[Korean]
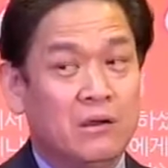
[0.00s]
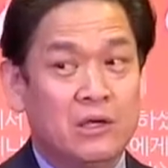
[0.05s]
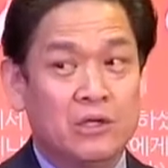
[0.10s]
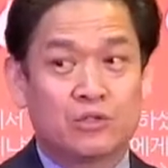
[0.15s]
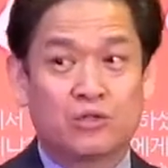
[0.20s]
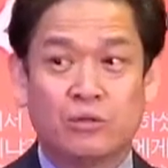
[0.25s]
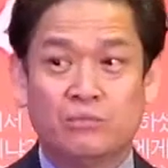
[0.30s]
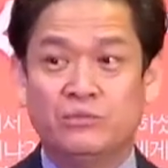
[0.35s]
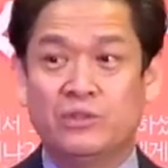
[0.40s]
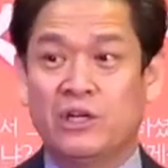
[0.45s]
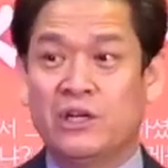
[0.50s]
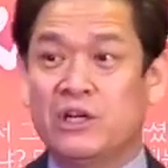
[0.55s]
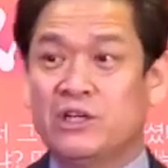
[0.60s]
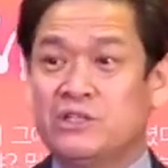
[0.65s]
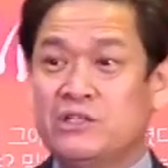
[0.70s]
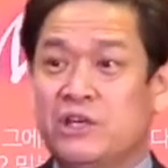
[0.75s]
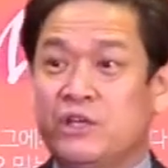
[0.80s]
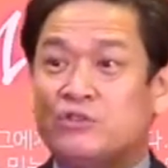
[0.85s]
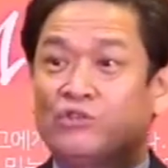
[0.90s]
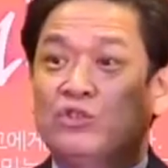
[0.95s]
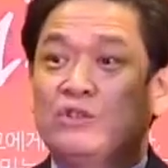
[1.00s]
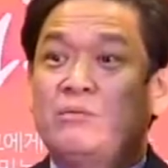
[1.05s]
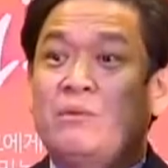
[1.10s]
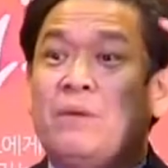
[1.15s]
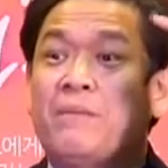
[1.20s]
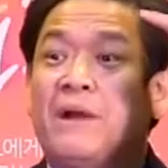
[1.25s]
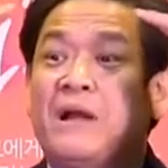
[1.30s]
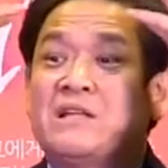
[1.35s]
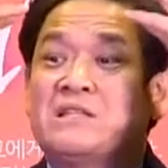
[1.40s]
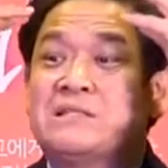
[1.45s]
좀 전에는 예수님의
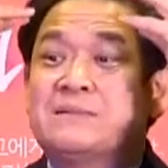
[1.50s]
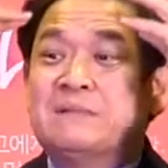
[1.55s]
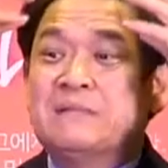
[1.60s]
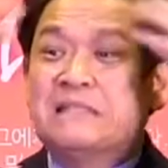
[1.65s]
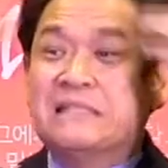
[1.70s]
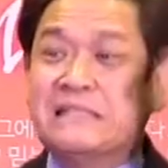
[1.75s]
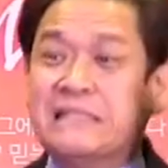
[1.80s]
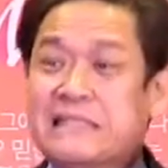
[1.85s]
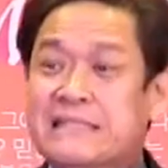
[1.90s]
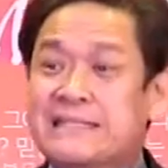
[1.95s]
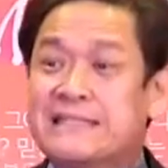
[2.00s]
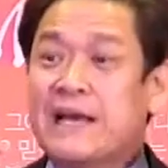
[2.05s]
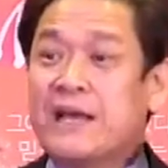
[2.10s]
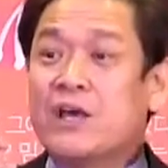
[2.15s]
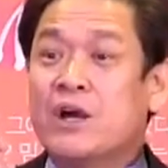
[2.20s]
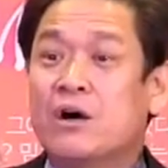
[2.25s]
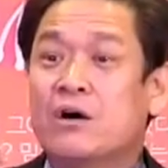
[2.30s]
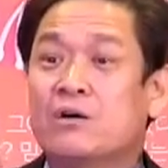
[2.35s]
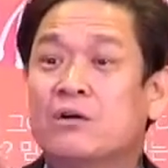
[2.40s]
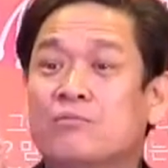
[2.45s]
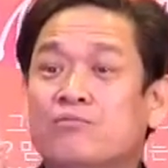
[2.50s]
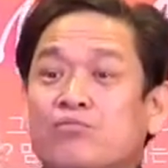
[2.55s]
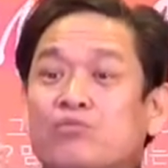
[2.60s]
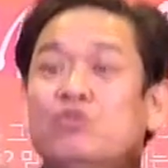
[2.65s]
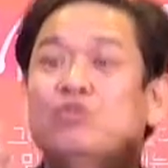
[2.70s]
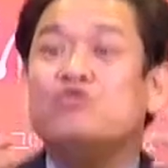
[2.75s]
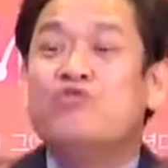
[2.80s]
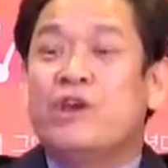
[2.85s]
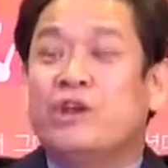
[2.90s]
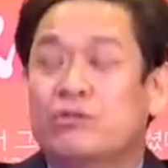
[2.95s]
말씀을 의지하여
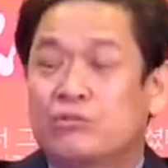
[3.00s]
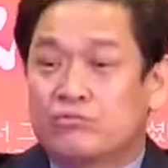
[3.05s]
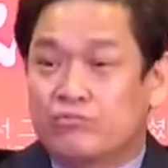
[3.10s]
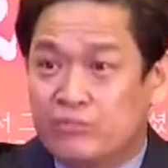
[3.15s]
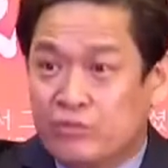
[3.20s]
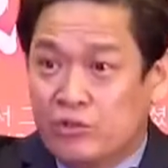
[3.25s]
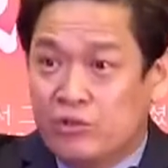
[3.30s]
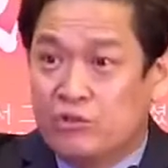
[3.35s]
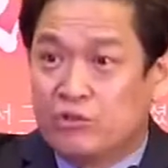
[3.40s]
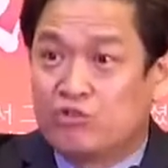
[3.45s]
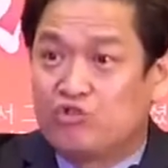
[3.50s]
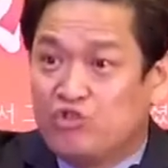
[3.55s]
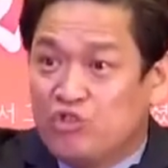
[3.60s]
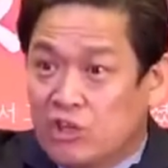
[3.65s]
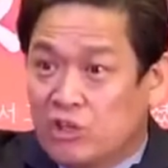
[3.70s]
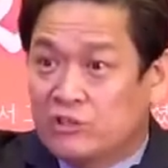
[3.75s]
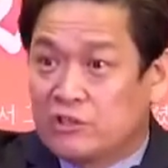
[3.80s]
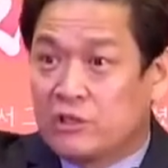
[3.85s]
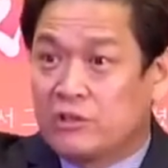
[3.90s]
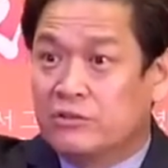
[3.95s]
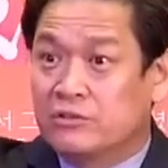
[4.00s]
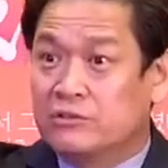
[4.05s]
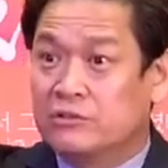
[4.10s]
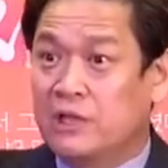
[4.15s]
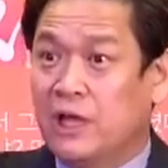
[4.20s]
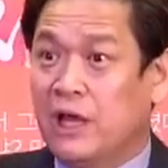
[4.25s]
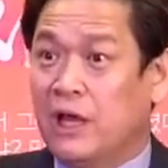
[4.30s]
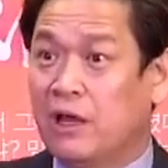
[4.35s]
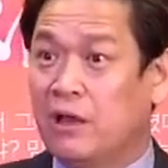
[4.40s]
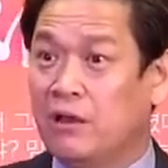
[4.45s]
물 위로 물 위로
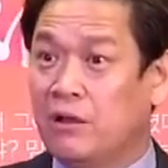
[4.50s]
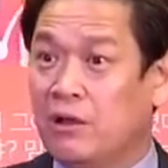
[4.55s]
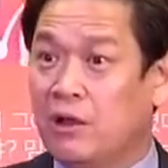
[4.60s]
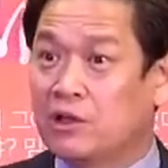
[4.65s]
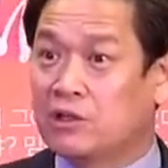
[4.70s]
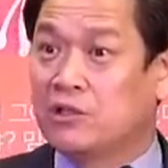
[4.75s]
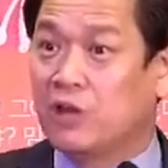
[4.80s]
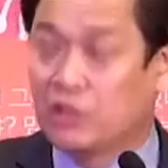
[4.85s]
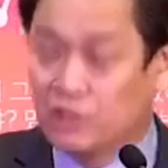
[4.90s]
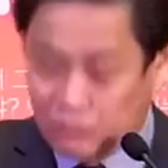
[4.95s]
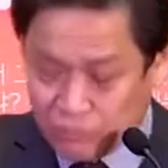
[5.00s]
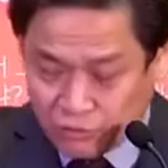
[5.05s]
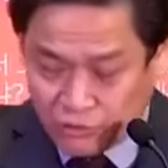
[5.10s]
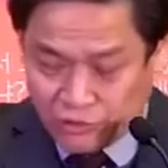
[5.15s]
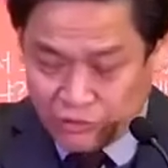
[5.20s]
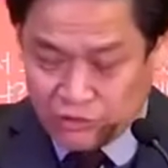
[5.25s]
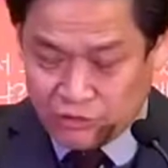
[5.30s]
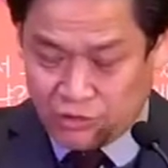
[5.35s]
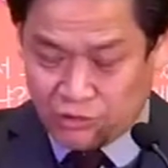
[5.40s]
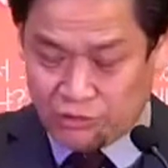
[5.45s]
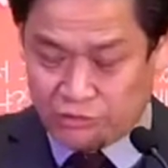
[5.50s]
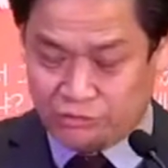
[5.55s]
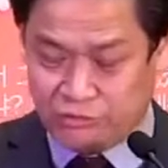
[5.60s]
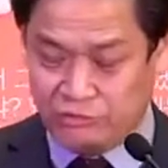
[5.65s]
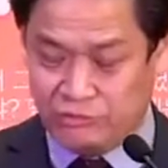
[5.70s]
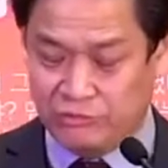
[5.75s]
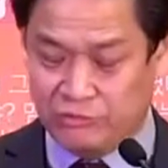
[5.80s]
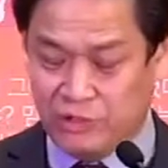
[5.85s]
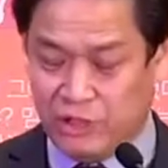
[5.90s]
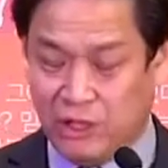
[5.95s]
뛰어들었는데 그래서 물 위를 걸을 수
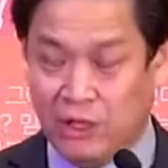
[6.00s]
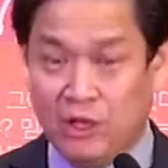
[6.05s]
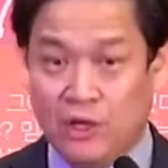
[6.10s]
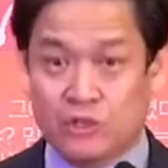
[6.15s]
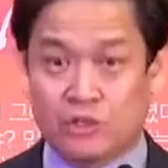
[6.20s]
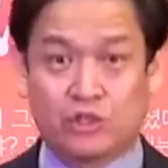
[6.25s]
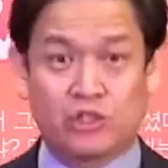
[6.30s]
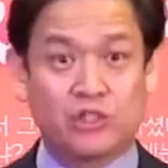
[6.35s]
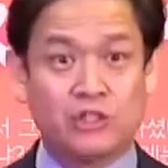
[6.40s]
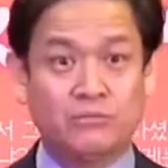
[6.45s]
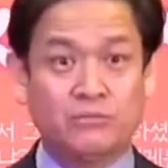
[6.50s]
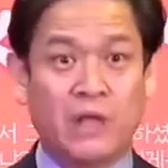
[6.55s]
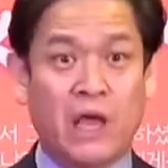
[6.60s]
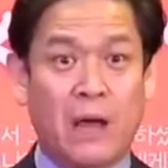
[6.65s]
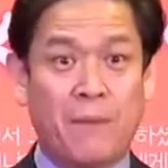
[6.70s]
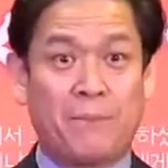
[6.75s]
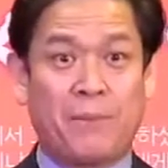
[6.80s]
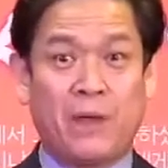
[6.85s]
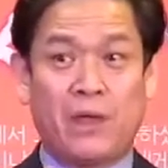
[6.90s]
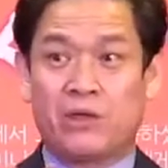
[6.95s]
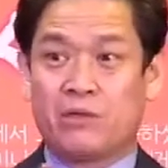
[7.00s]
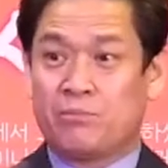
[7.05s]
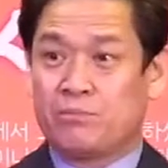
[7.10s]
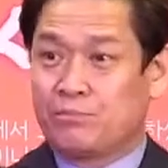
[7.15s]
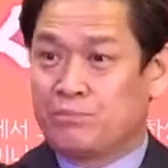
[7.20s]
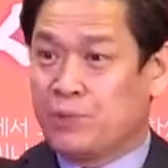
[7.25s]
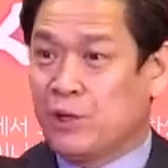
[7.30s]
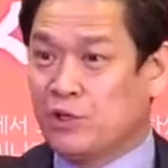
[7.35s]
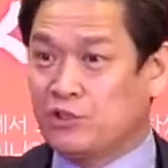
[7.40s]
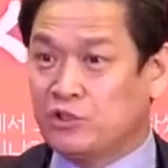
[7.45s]
있는데 지금 내 앞에
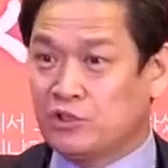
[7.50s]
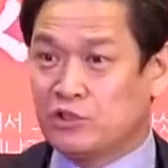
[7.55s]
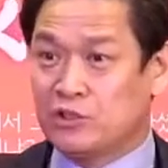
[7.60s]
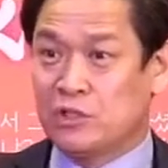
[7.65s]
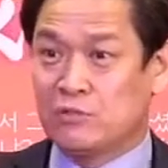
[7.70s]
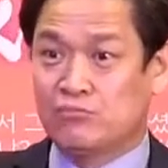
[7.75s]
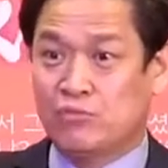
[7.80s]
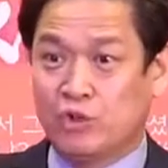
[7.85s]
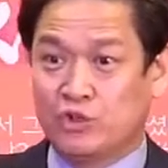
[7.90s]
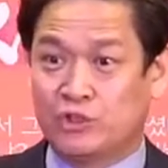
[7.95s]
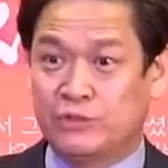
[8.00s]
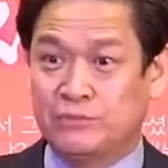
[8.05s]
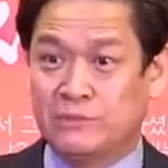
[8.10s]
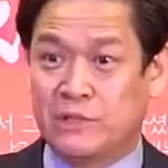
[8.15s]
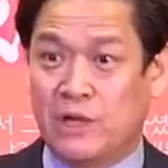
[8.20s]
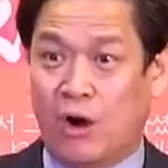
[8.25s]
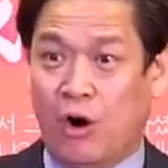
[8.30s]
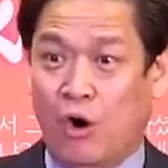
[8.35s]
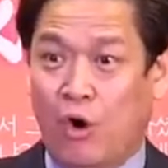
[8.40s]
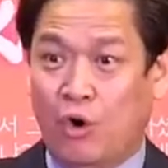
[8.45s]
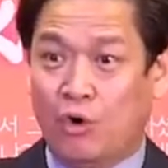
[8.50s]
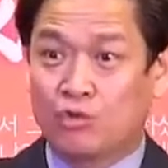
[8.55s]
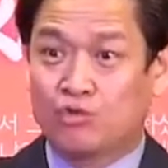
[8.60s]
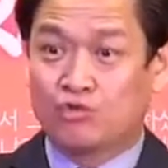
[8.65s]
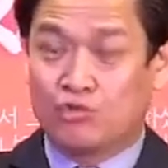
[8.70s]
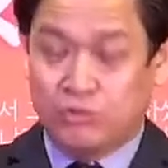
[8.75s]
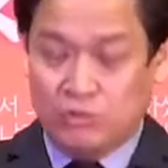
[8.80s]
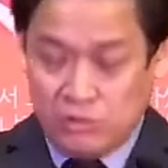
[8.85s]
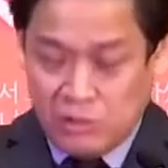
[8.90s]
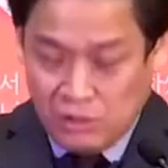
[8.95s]
펼쳐진 게 무엇입니까? 어
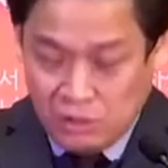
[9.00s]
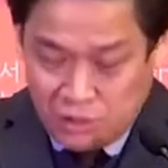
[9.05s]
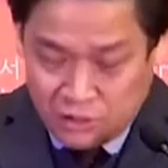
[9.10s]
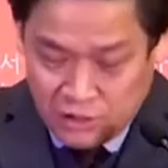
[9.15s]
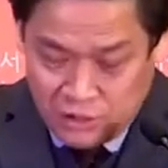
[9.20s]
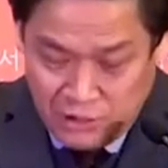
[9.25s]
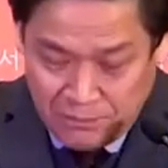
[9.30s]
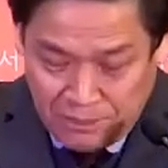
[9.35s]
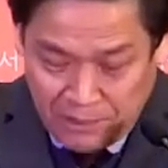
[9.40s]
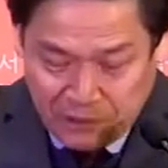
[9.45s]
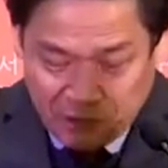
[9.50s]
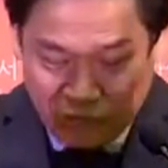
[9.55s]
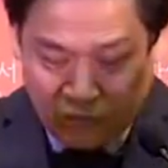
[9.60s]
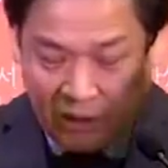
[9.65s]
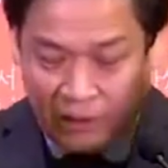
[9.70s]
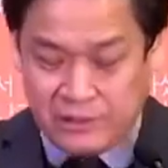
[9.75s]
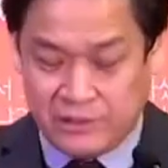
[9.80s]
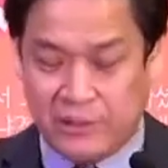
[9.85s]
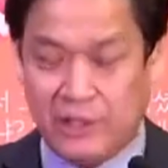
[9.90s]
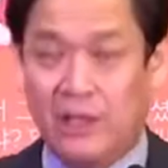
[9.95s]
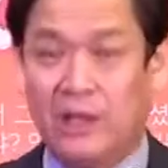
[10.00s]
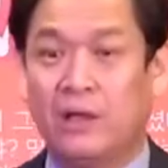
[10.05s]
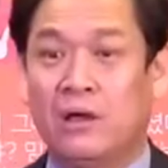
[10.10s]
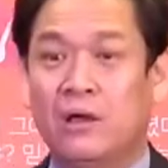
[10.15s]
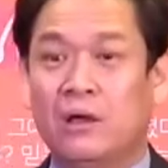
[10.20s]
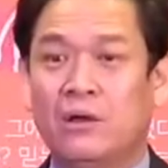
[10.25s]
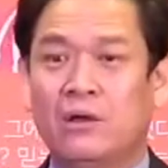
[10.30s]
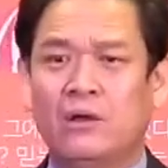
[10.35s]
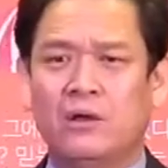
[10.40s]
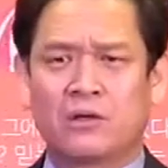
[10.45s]
출렁거리는 파도가 있네.
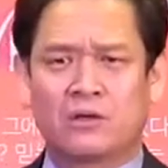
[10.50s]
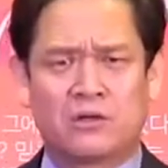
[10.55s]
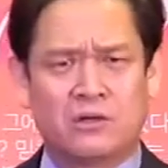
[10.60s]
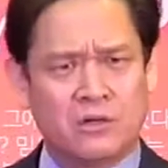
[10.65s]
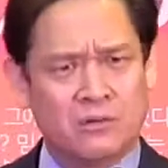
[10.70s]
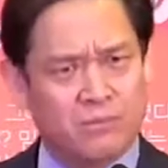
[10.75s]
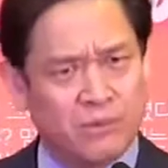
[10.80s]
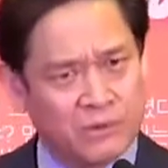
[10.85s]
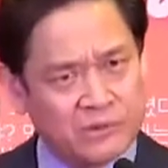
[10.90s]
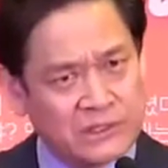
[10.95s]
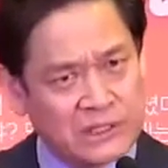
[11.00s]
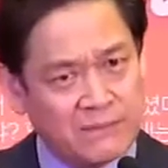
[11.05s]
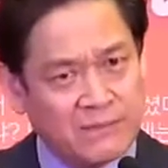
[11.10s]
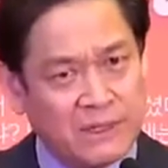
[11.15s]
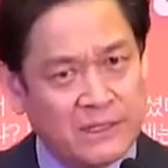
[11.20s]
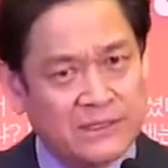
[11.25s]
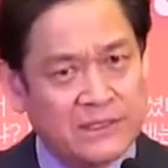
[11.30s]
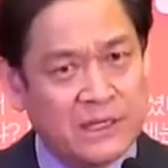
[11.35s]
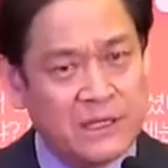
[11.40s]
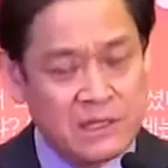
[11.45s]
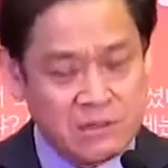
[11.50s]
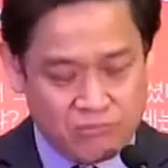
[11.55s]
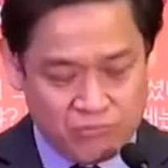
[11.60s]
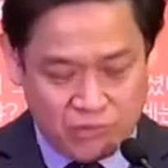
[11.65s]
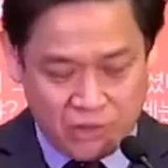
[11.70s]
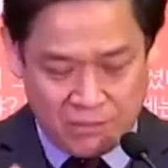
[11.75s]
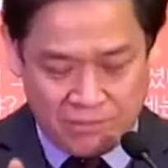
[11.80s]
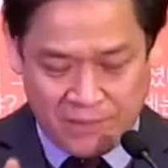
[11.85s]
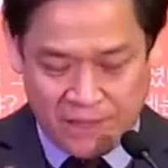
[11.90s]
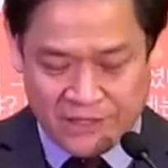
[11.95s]
그걸 보자마자
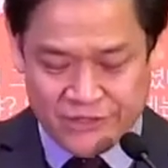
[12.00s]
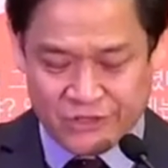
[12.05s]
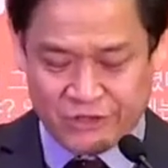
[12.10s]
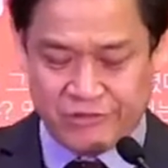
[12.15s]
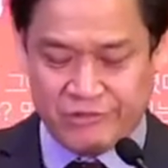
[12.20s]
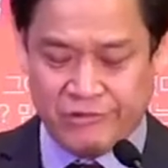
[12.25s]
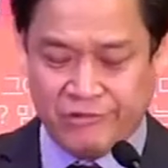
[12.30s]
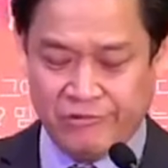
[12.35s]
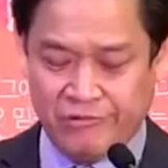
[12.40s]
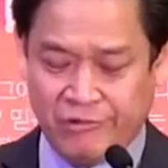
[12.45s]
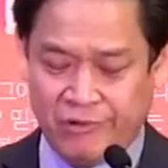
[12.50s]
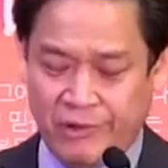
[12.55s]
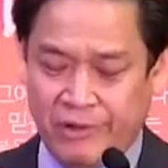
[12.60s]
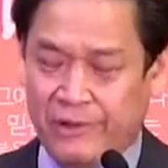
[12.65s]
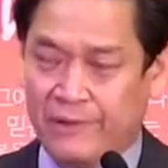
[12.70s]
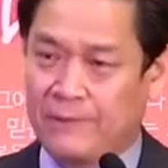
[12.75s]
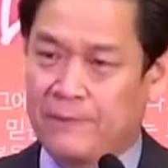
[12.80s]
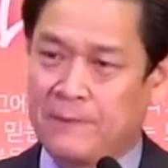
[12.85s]
물에 빠져드는 거예요.